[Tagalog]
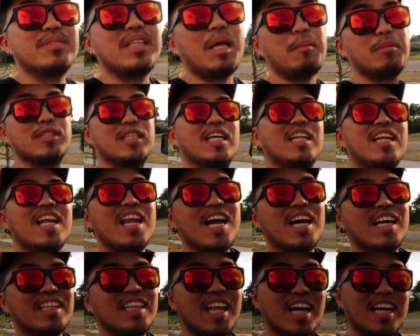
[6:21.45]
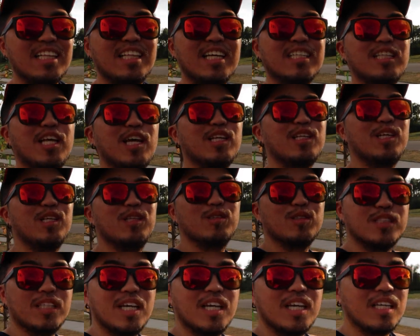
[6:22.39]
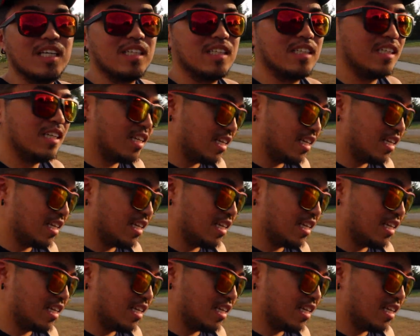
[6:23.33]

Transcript: Tapos ayun, lalakad-lakad lang tayo dito sa